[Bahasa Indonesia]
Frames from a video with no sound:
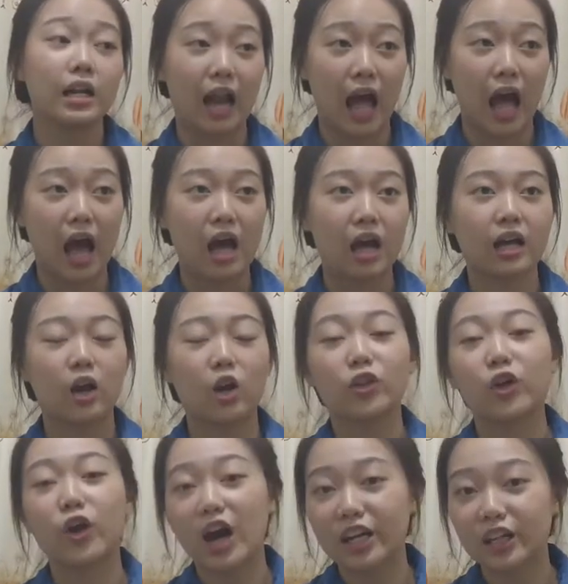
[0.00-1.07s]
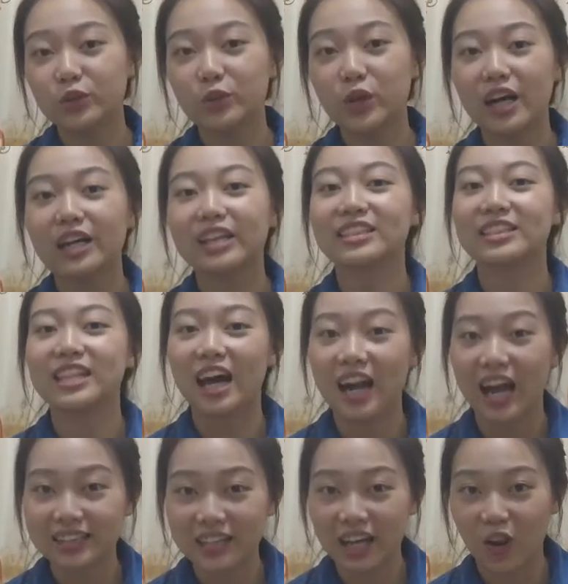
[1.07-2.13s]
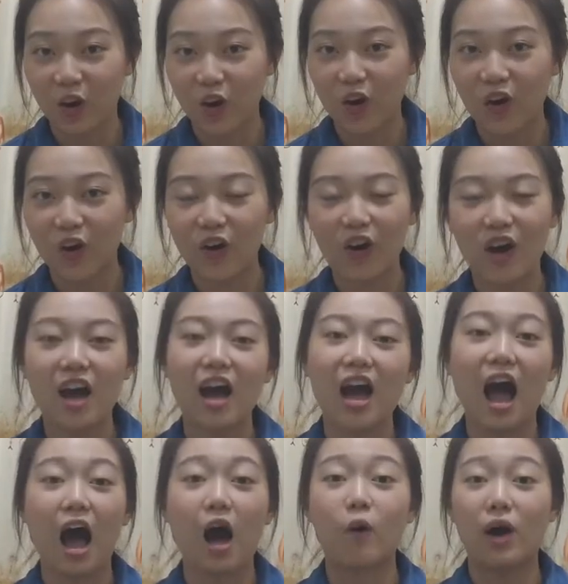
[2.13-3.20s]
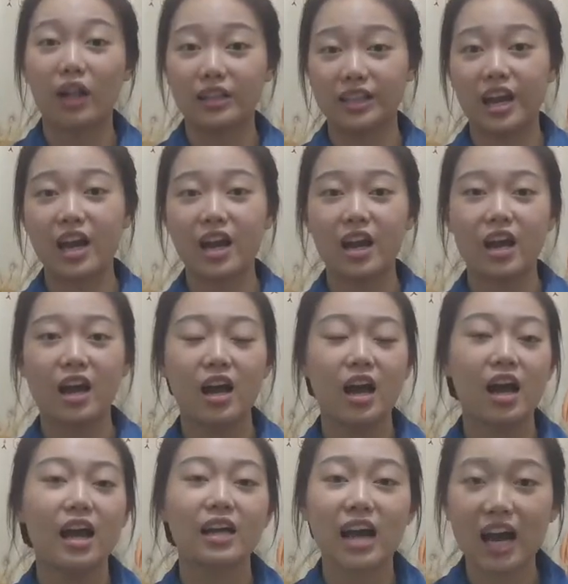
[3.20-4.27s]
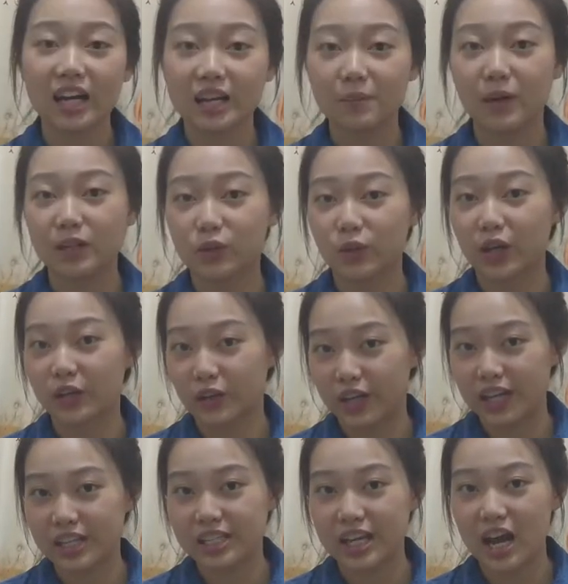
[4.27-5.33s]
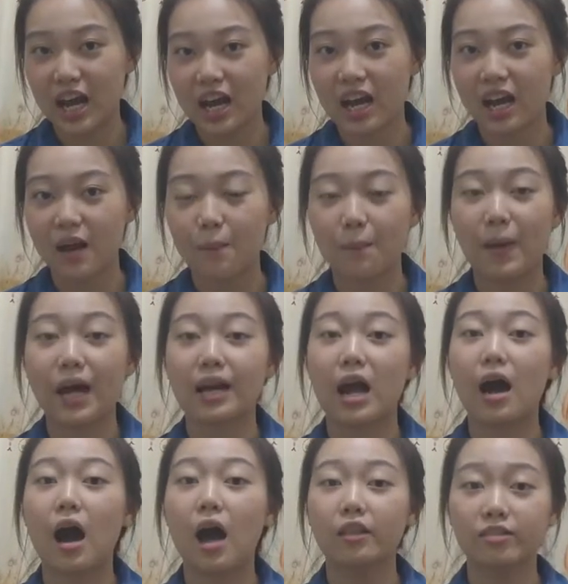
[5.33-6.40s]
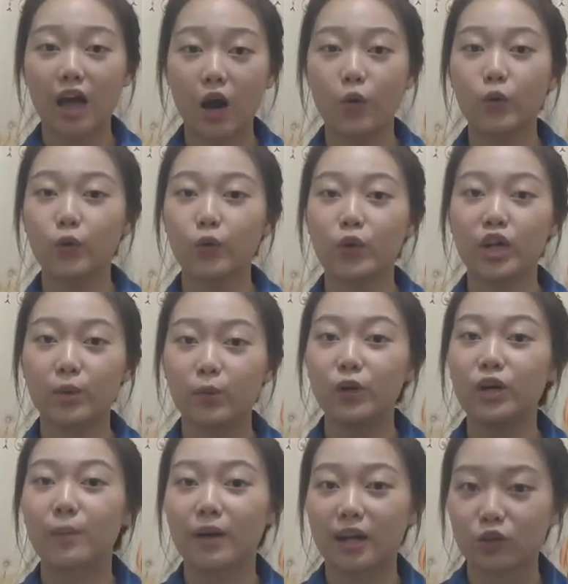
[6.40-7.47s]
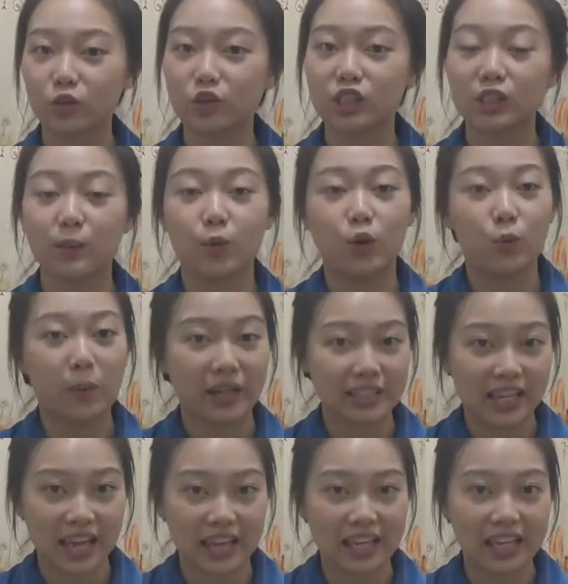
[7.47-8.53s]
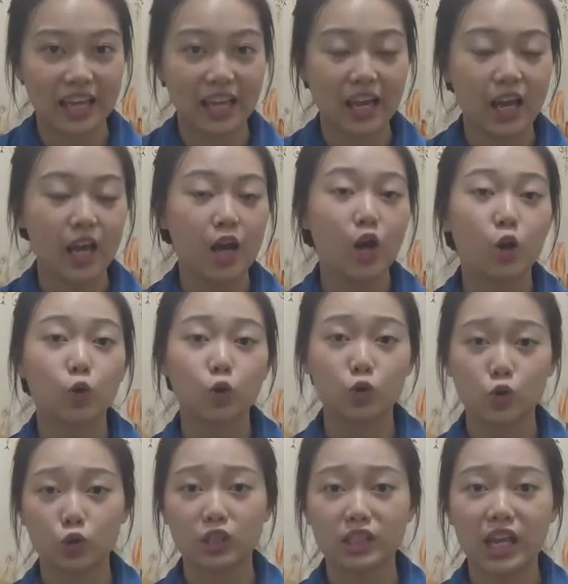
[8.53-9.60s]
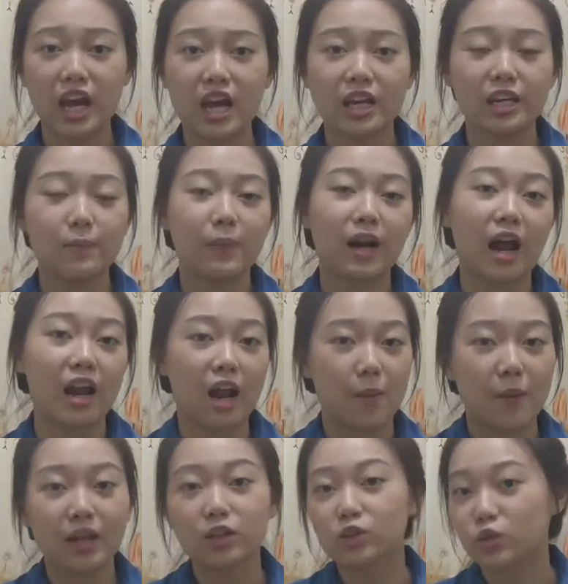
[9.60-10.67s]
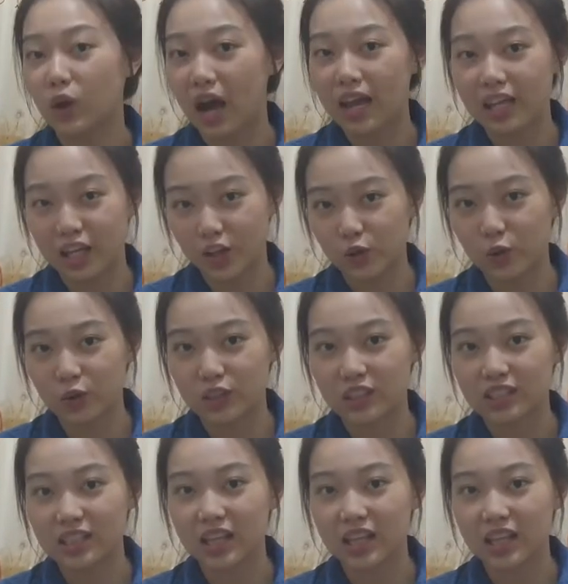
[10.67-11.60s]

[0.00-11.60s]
Nah, lontong kari juga ada sejarahnya loh. Awalnya, kari masuk ke Indonesia pada tahun 2600 sebelum Masehi, khususnya di peradaban Sungai Indus.